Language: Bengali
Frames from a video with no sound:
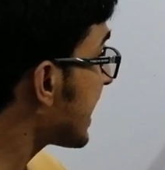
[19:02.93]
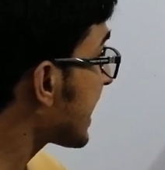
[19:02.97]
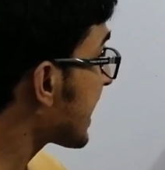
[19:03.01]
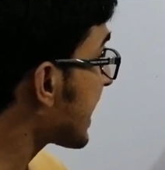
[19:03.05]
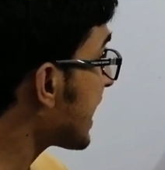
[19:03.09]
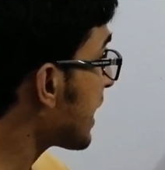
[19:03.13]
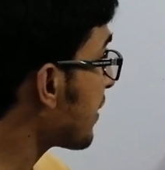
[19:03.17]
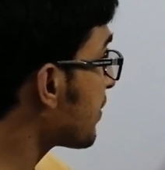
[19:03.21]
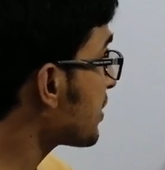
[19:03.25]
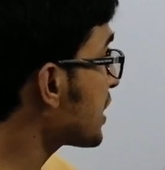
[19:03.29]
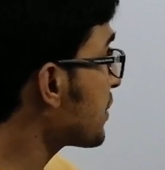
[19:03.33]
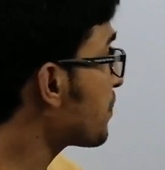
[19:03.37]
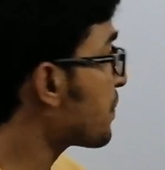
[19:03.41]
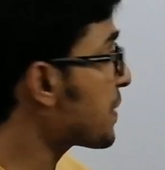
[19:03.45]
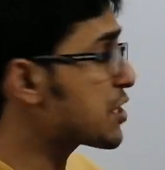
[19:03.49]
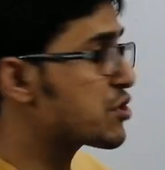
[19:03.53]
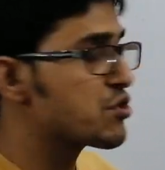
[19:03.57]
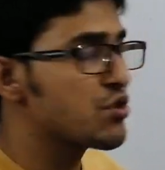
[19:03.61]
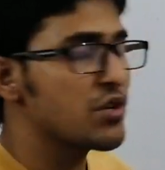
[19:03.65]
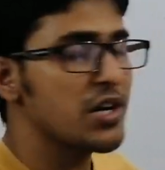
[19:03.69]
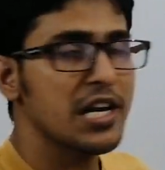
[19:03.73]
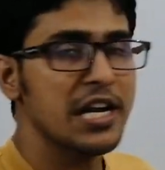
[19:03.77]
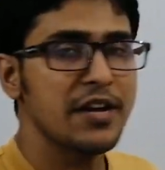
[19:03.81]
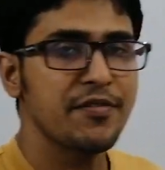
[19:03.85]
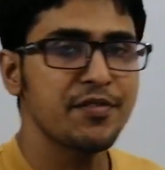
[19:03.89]
গেলে এখানে আমাদের
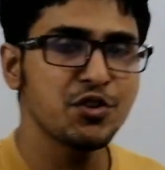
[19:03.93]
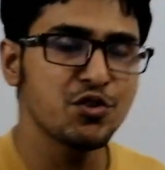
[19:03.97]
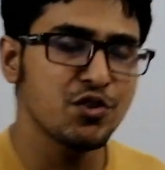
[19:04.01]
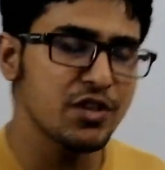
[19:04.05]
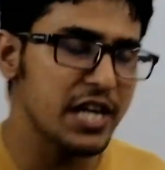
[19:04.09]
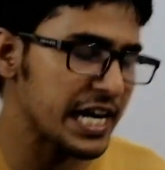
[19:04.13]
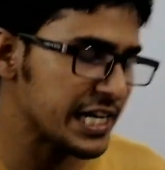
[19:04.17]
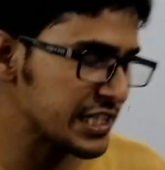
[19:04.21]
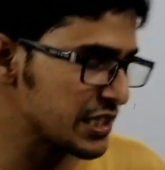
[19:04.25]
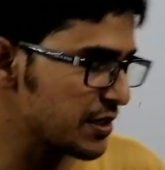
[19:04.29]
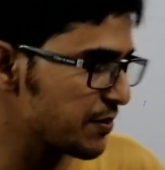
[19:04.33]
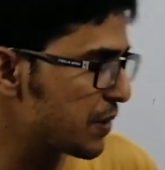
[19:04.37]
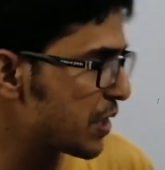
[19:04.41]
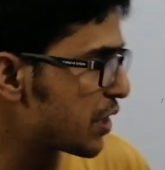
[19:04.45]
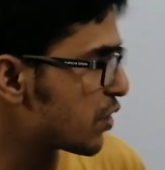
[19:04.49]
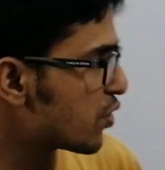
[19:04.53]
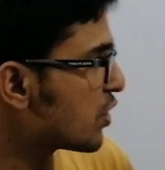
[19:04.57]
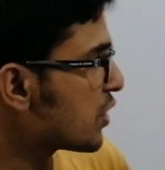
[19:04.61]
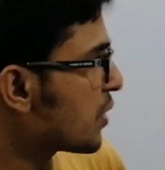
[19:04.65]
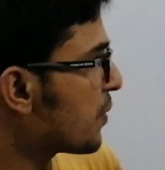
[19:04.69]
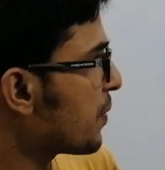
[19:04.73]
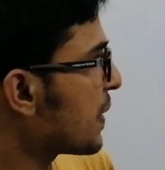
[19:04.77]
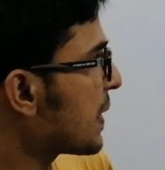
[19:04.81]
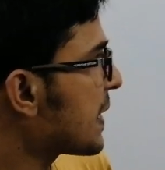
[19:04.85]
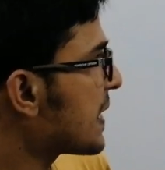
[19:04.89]
পার্সোনাল লাইফে দুইটা এক্সাম্পলের
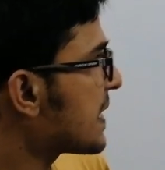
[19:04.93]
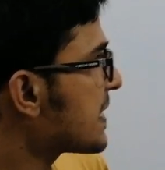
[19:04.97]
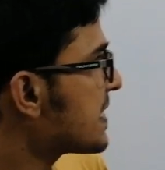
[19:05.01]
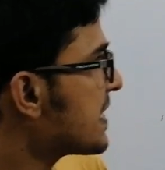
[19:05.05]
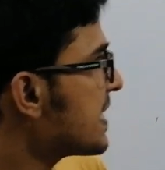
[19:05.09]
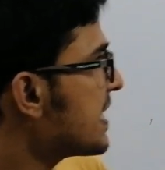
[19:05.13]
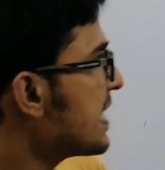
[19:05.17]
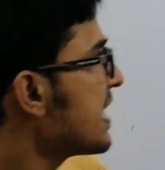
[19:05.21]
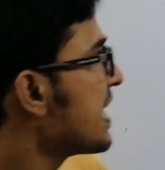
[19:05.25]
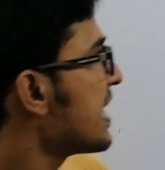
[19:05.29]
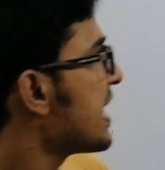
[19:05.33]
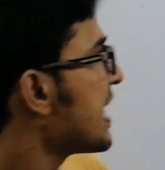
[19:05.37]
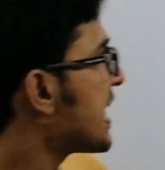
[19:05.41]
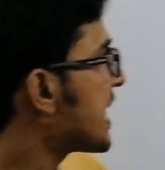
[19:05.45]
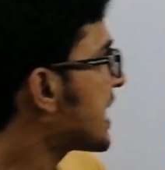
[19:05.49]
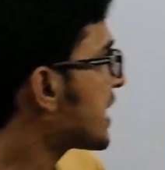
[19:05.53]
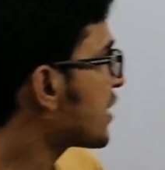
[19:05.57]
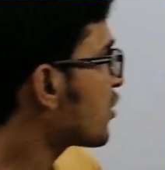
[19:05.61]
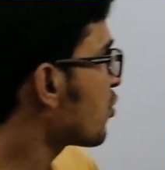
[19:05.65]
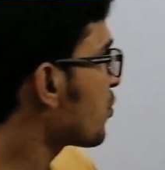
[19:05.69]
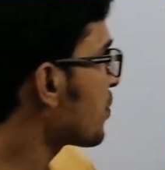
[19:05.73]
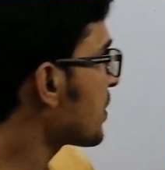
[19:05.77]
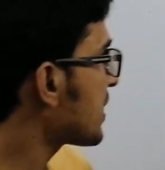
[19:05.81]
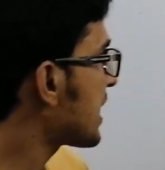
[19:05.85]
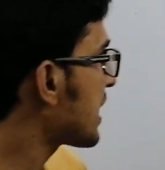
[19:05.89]
কথা বলা আছে এটা
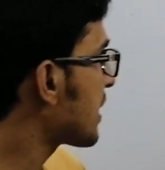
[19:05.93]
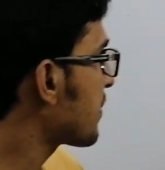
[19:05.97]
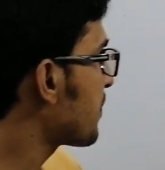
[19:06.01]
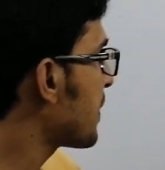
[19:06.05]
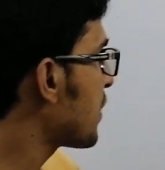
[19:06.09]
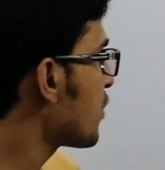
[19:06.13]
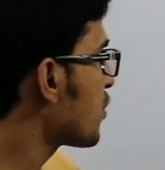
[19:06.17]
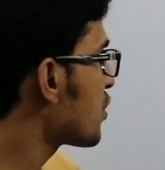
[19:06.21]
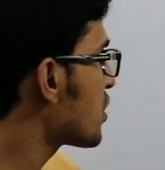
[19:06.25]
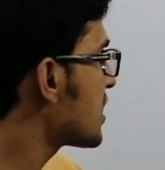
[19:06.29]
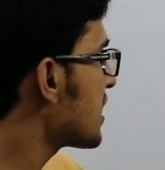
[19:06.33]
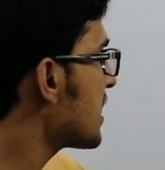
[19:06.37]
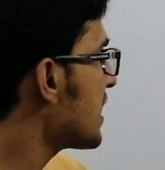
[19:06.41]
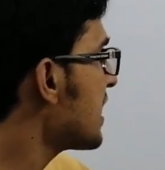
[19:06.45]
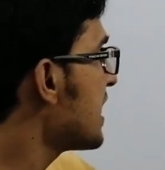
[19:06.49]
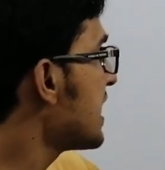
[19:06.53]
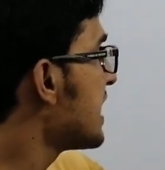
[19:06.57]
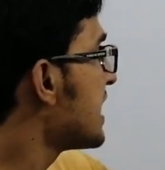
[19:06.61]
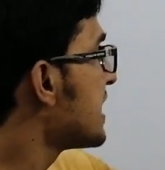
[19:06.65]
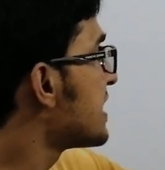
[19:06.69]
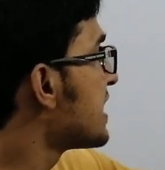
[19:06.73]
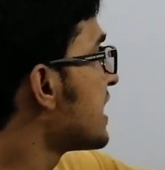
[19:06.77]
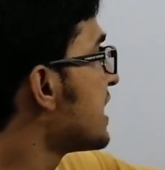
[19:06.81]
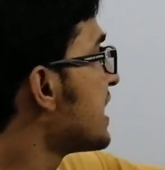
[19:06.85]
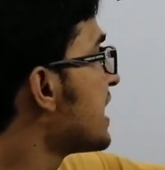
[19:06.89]
তোমরা দেখবা হচ্ছে
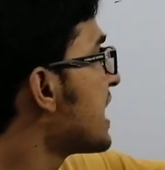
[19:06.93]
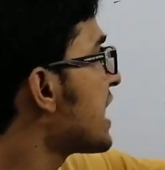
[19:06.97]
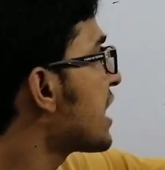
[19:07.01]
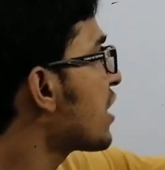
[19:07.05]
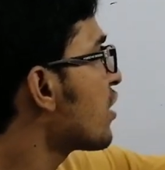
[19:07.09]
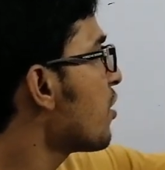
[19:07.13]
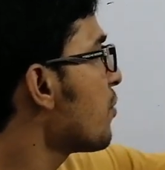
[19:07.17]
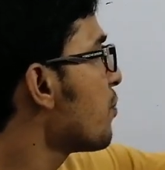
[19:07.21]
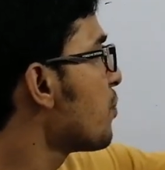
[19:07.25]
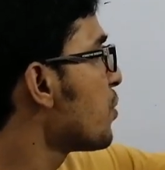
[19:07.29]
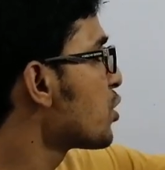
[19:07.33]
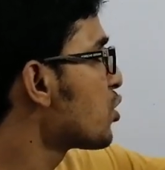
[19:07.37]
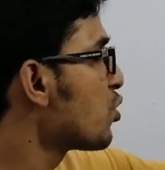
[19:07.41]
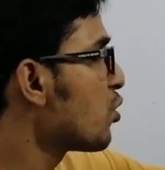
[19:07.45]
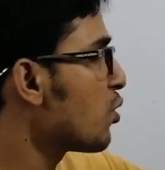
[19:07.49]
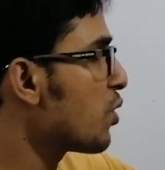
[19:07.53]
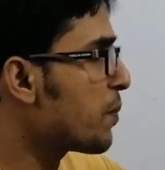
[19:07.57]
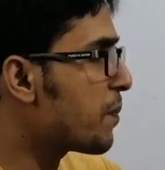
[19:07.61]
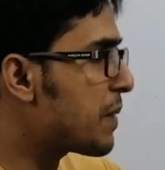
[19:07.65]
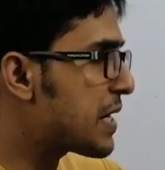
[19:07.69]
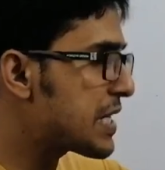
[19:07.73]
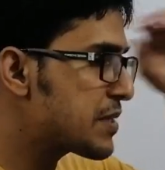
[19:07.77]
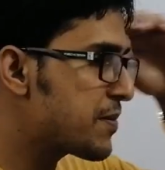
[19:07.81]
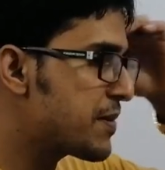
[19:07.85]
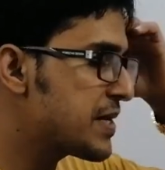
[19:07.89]
যে নেক অফ বোতল
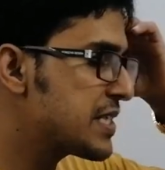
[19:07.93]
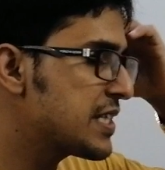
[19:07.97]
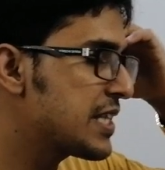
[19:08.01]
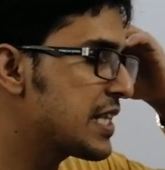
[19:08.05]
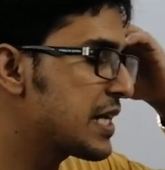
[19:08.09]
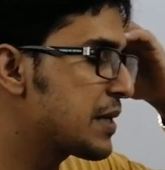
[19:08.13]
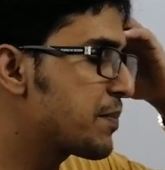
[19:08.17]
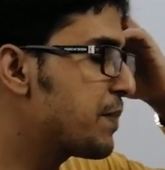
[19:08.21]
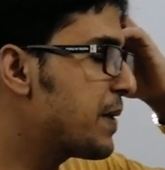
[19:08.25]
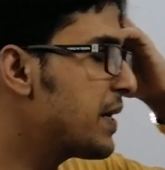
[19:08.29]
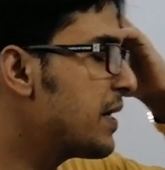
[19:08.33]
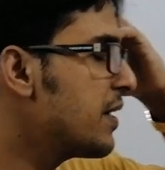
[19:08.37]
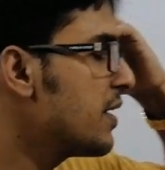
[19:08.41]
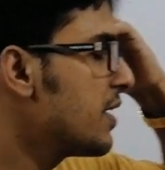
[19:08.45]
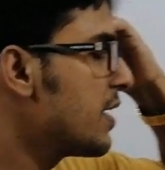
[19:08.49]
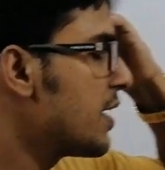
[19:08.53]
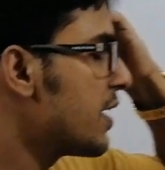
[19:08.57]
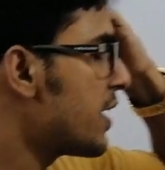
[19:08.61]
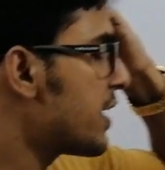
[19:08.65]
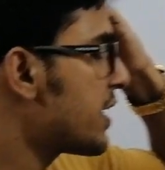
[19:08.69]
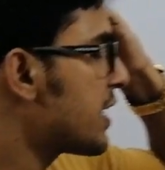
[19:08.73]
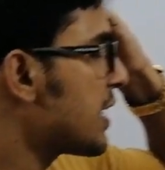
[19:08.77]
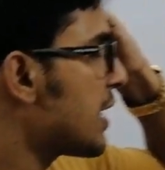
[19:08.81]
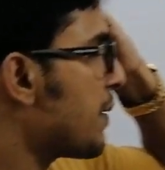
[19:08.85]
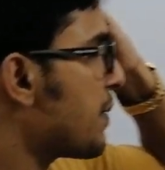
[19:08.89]
মাঝে মাঝে দেখবা
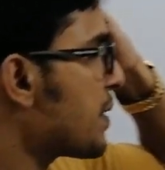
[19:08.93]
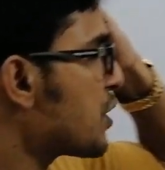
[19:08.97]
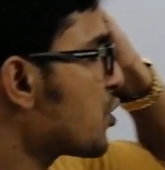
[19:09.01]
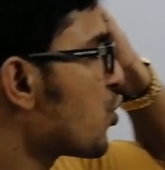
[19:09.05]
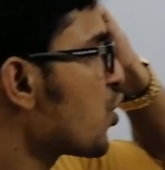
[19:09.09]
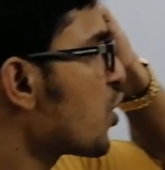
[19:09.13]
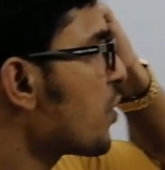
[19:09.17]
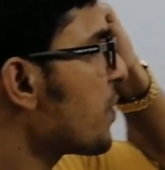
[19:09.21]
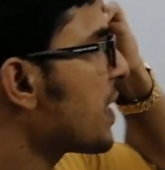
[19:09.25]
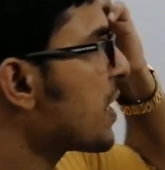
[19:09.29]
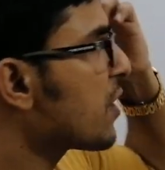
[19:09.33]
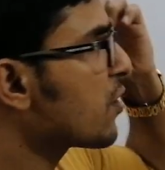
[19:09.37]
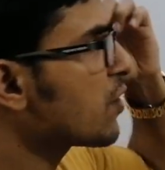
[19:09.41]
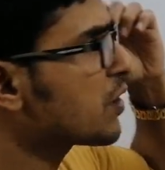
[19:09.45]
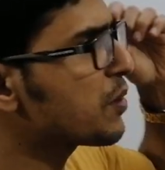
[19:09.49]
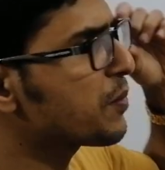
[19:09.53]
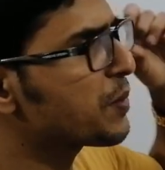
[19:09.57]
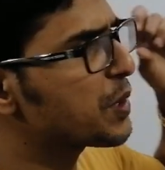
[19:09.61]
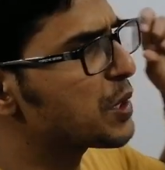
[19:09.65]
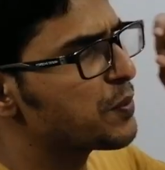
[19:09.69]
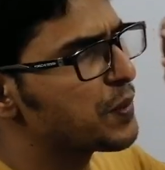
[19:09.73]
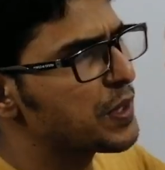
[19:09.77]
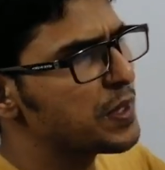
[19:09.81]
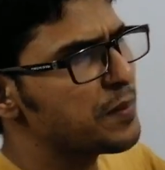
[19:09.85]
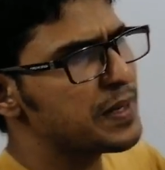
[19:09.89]
এটা আমার ছোটোবেলার কথা
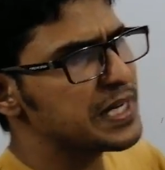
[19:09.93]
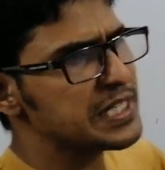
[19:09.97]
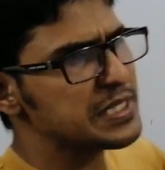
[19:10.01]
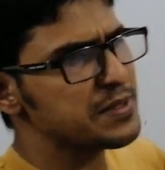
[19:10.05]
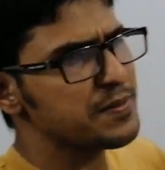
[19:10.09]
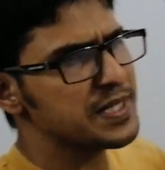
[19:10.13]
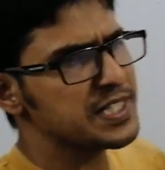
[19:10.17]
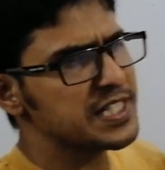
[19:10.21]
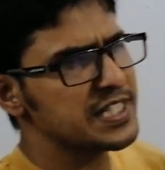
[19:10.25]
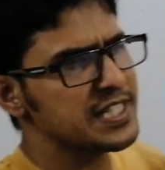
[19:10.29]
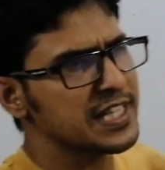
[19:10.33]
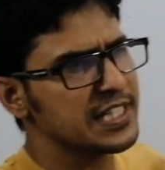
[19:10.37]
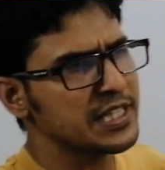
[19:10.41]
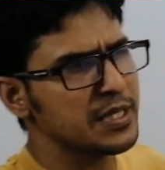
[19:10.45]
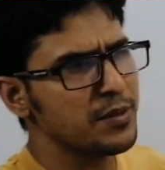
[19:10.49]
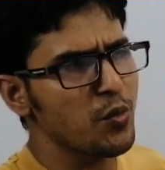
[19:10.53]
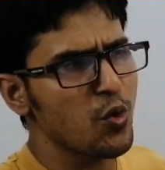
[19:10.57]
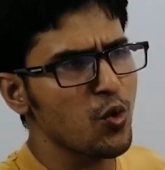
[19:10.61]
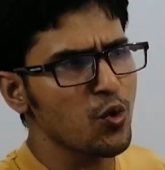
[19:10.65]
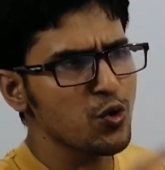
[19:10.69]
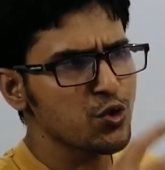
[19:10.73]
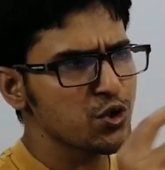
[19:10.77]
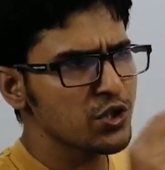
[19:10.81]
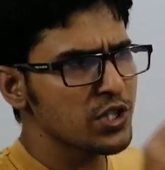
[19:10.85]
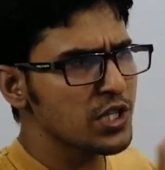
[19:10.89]
মনে পড়ে মাঝে মাঝে দেখতাম
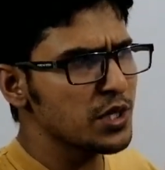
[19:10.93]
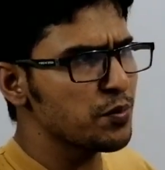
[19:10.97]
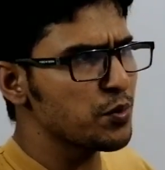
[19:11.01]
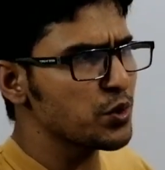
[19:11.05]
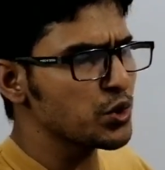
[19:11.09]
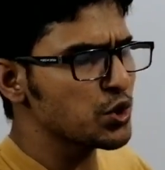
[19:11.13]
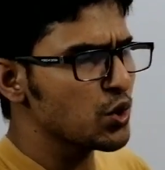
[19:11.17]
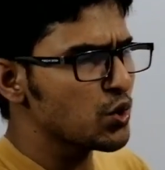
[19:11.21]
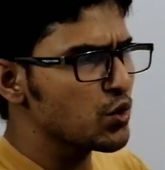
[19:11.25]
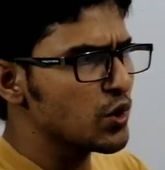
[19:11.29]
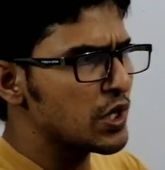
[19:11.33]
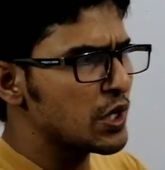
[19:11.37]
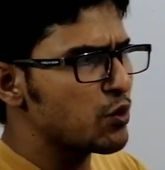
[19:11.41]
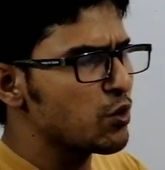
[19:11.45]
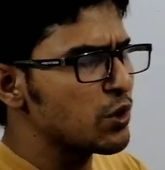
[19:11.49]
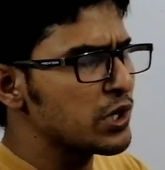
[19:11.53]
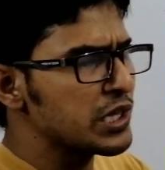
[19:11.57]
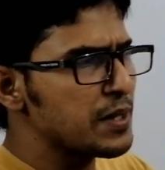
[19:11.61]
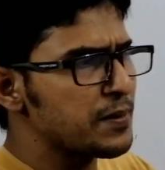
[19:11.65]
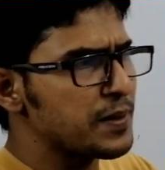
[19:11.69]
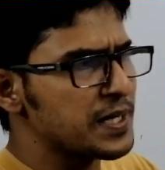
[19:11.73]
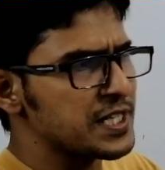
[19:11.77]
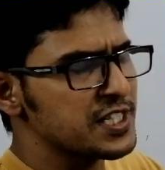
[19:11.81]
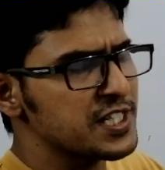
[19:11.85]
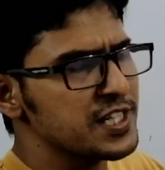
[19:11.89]
ওষুধের বোতলগুলো
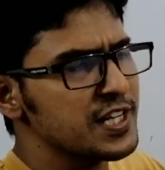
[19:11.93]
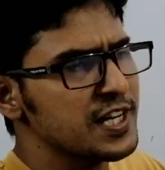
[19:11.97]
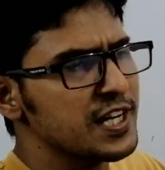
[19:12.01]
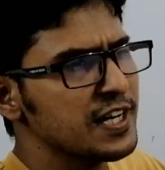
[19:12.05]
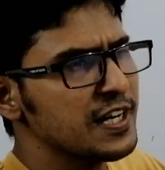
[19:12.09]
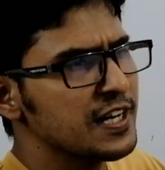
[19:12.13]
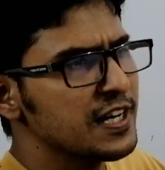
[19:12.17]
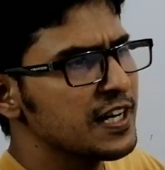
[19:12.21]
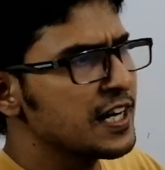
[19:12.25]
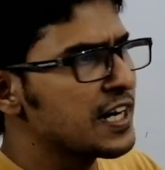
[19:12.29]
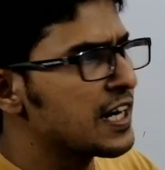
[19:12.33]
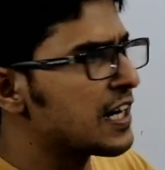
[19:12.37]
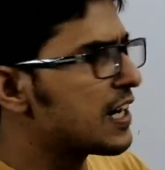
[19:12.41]
খুলতে পারছি না